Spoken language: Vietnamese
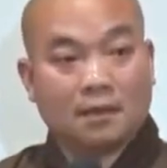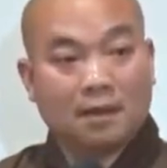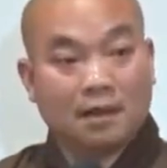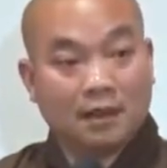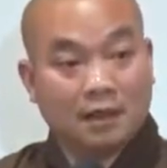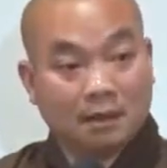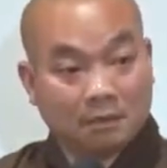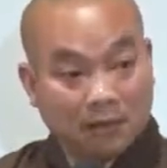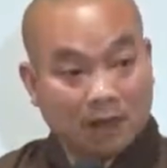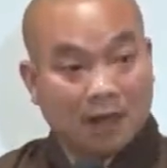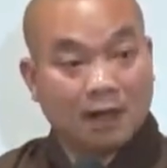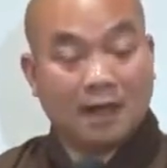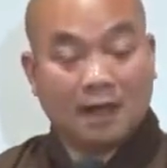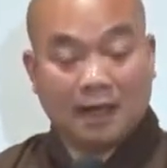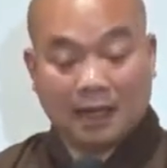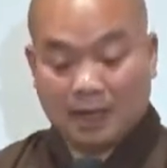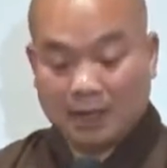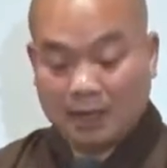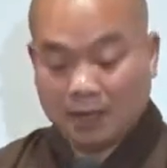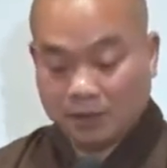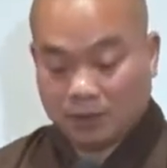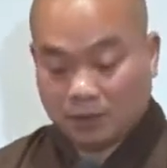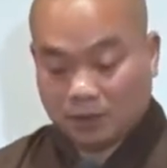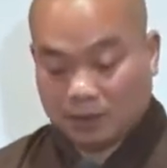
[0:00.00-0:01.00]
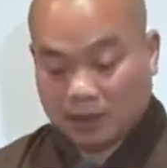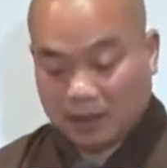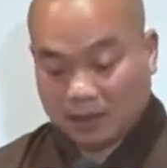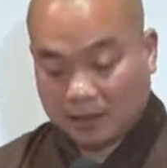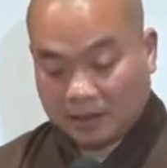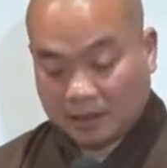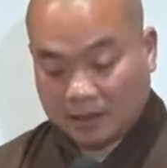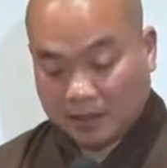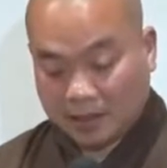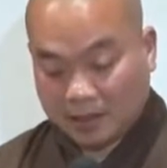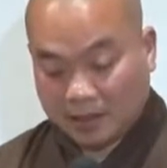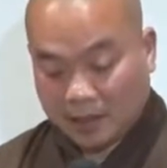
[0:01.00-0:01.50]
ở trong đó là điều chúng ta
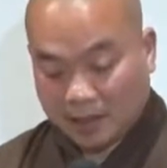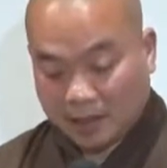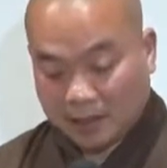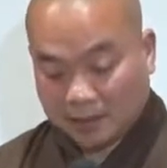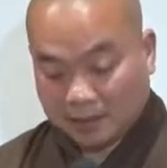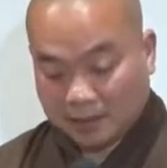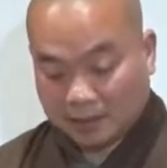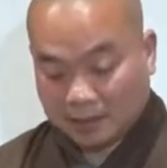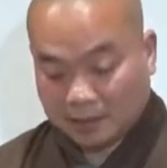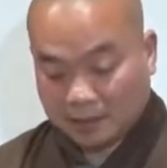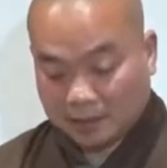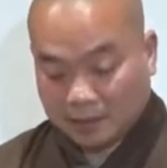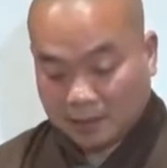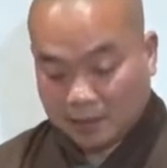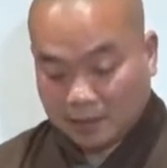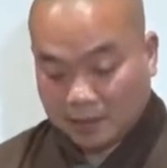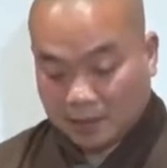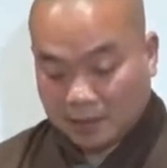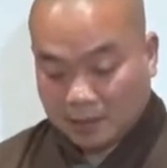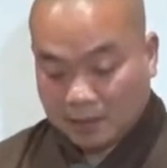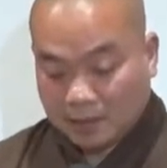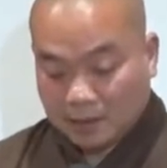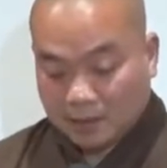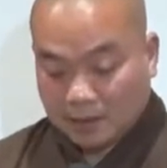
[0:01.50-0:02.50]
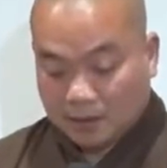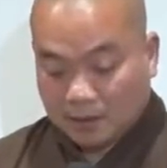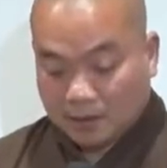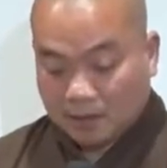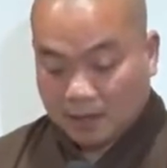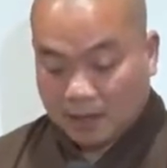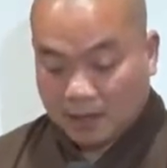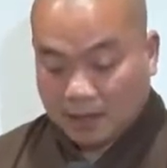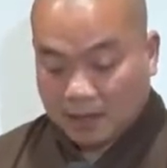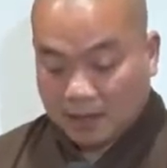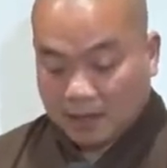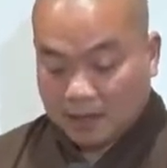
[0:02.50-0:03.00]
nên ghi nhận
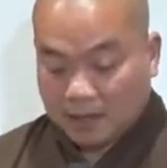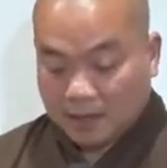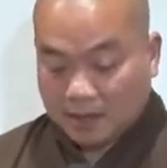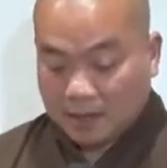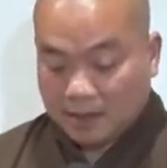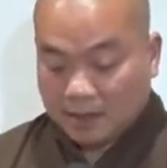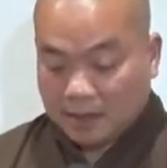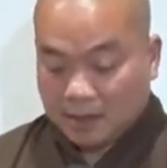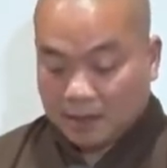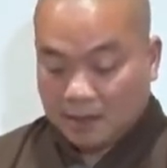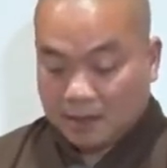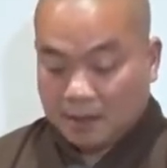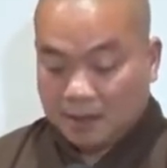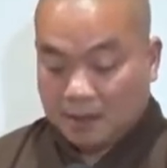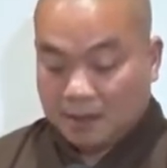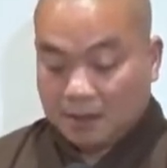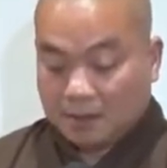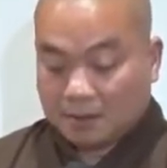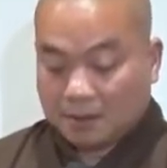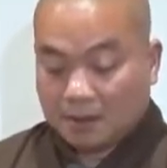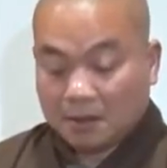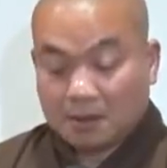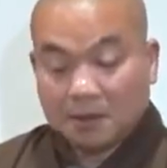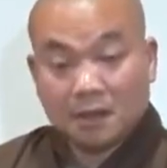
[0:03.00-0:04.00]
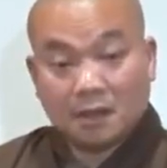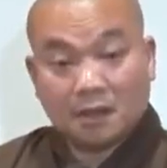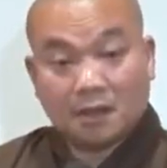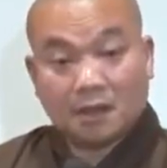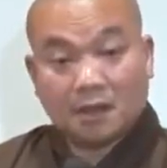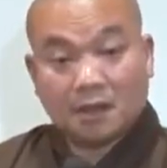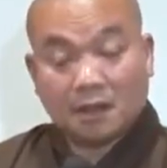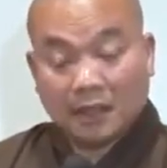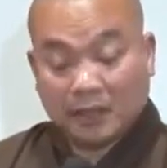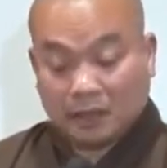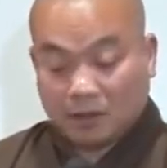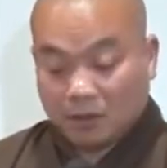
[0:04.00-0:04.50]
và có
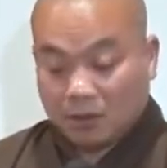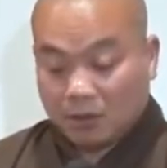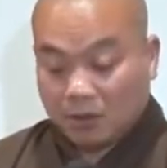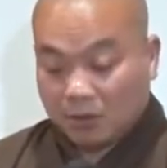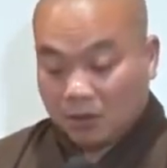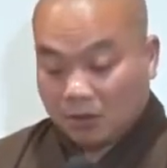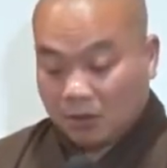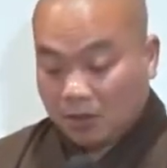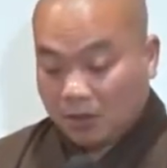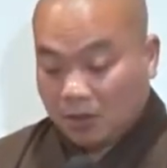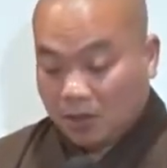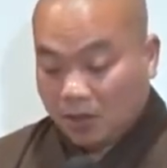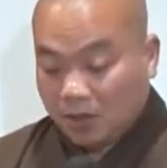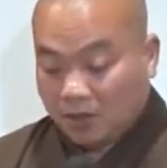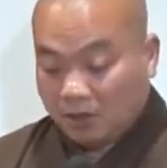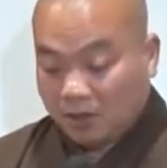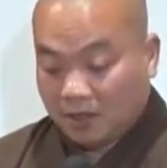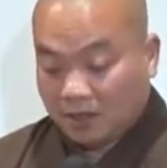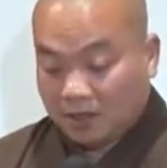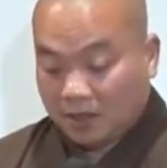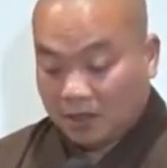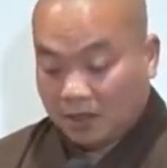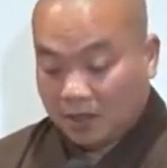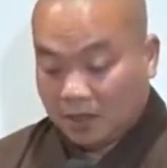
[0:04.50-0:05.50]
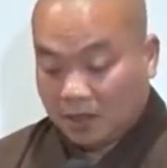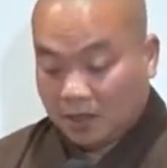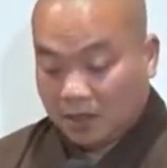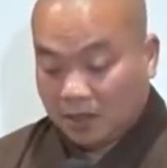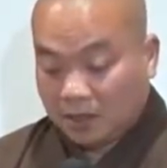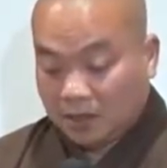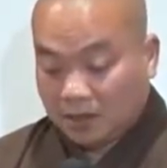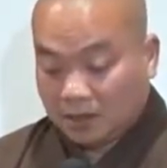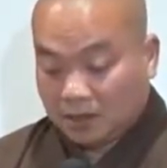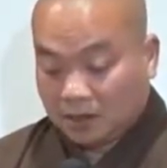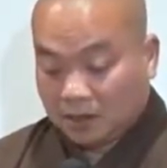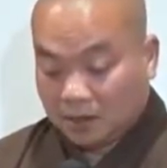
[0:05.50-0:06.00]
người hỏi đặt câu hỏi vậy thì
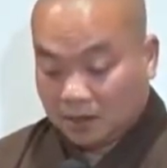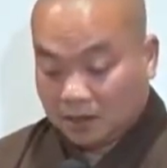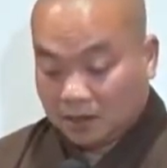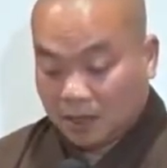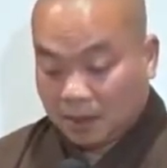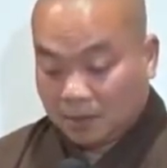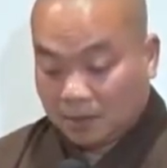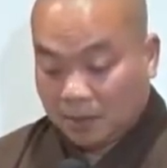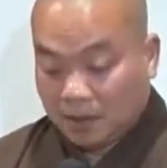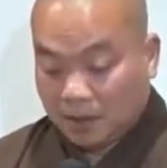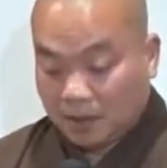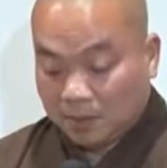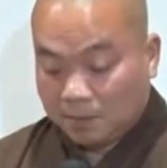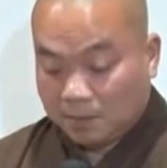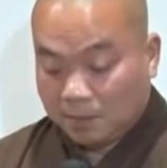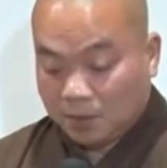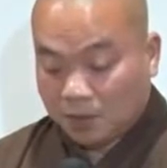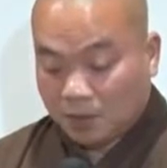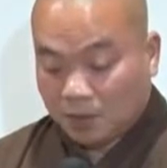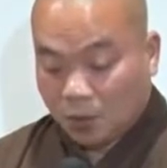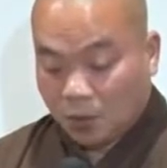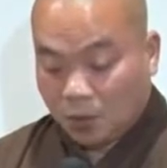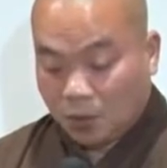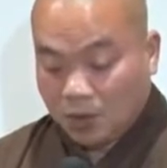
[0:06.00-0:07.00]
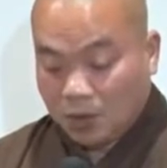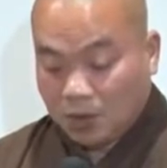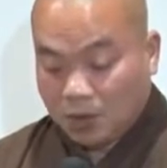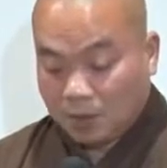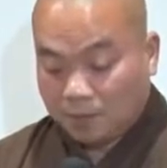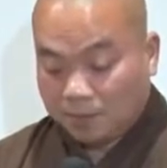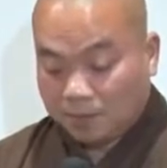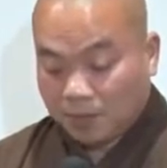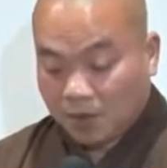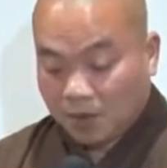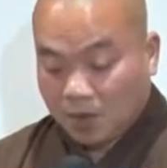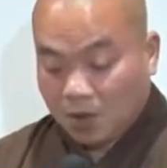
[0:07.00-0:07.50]
sự tập hợp tổ
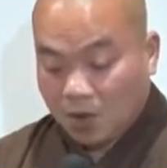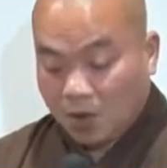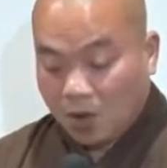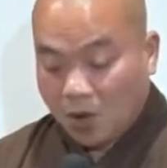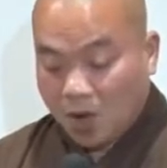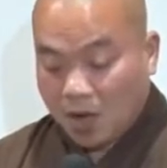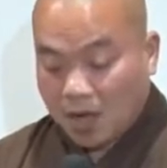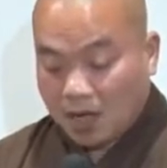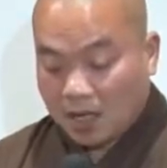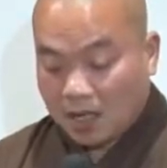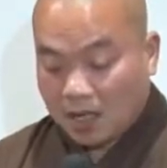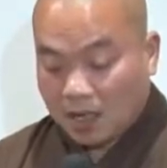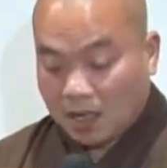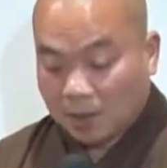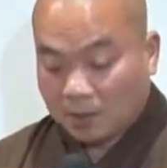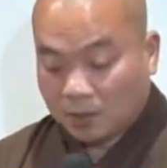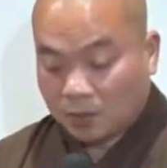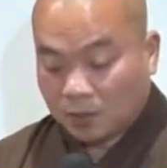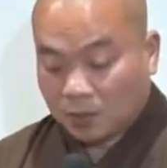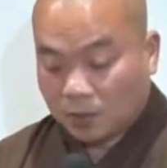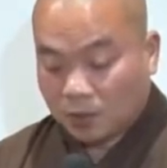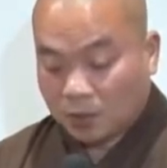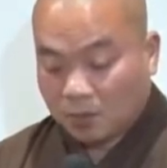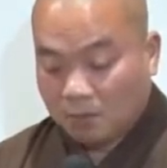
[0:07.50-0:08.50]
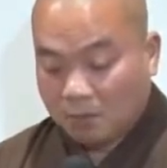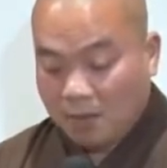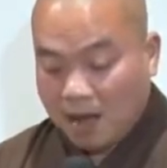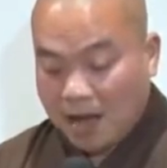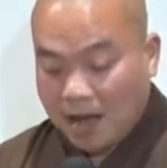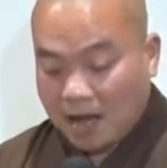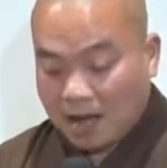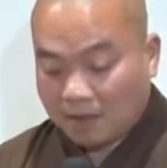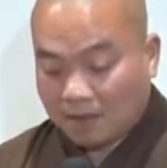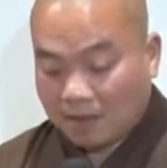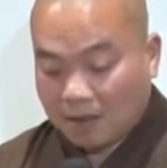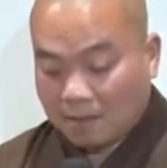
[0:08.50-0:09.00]
hợp hòa hợp của
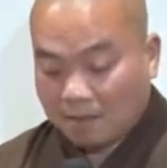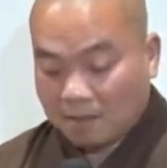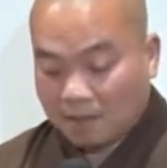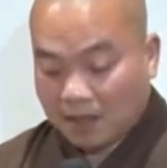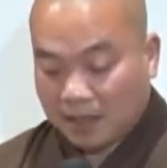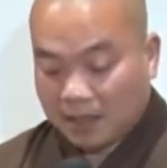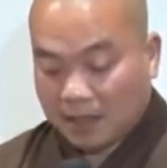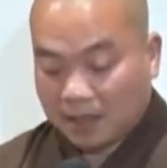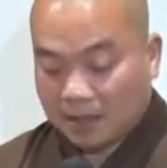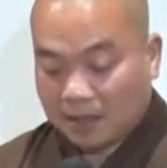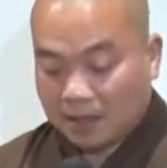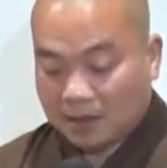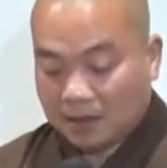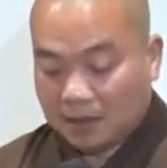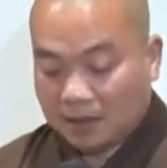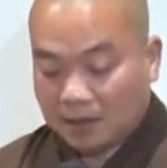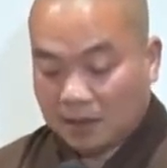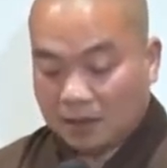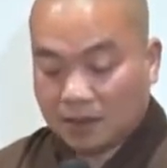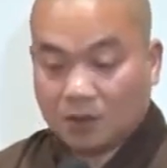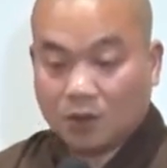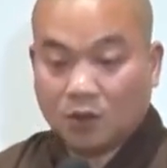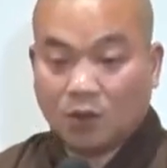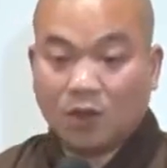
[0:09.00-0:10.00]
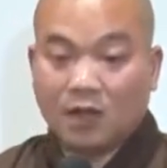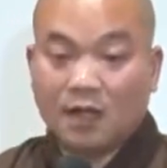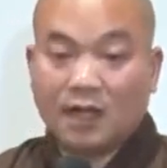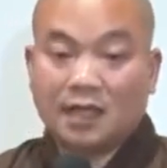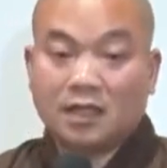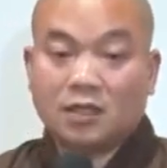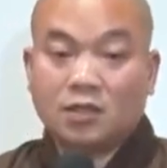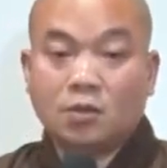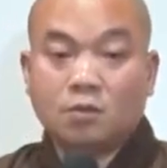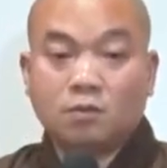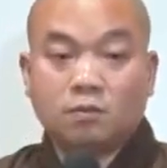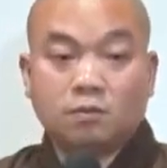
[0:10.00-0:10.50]
ba pháp này được gọi
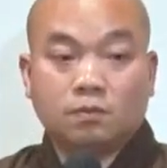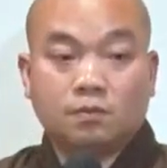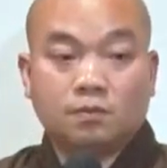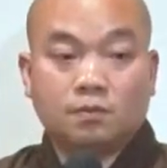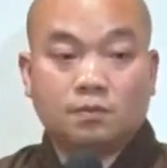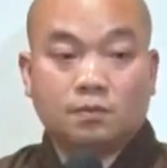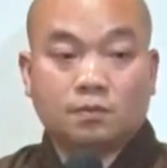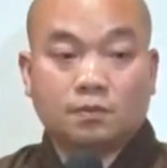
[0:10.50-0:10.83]
là xúc